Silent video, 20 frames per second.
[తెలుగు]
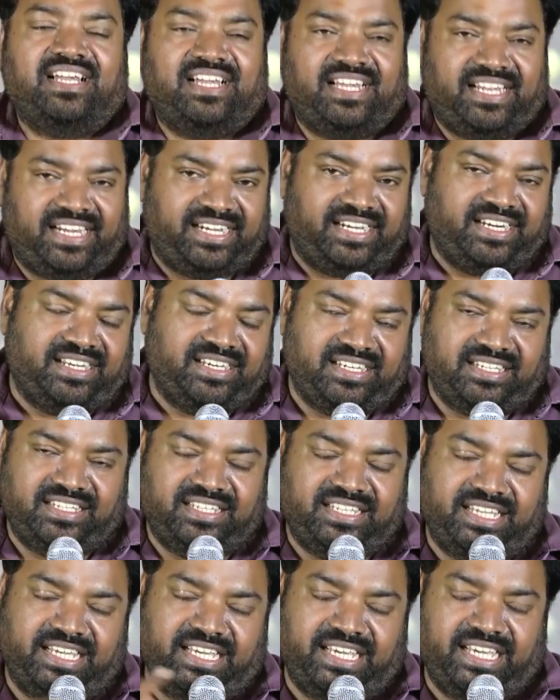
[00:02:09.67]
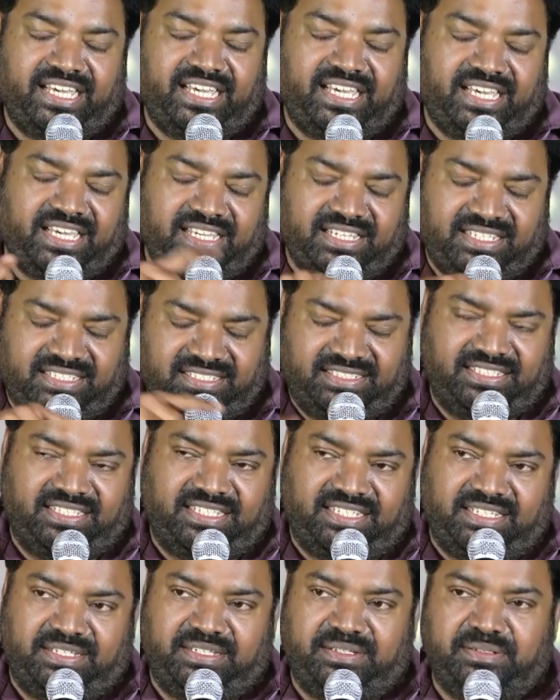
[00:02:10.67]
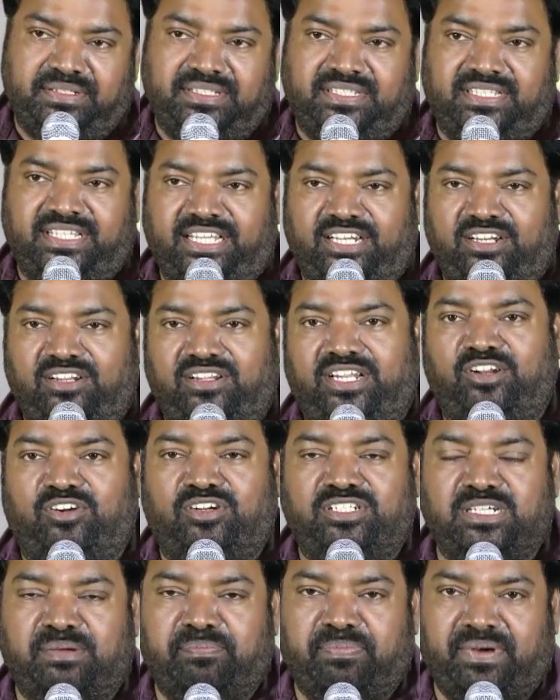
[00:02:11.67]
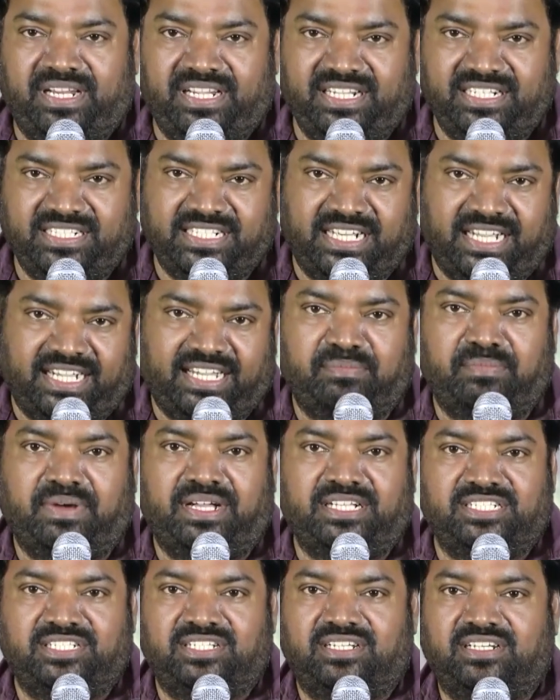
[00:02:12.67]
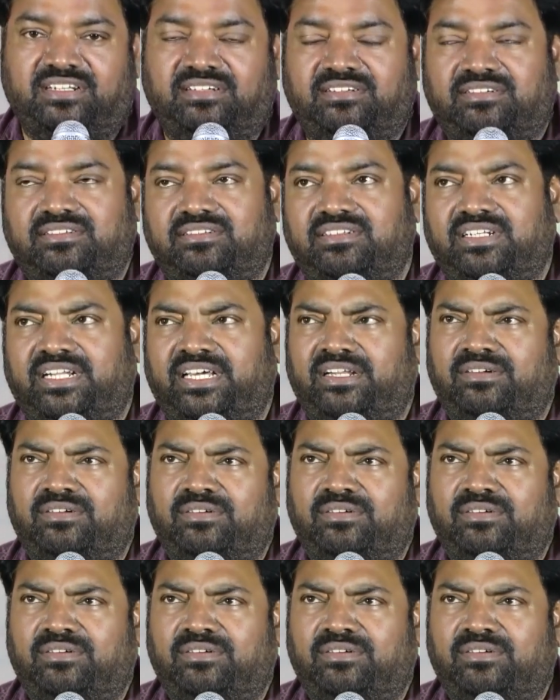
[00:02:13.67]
అండ్ ఈ ఈ దీనిలో నేను ఒకటి చెప్పాలి శేఖర్ మాస్టర్ నేను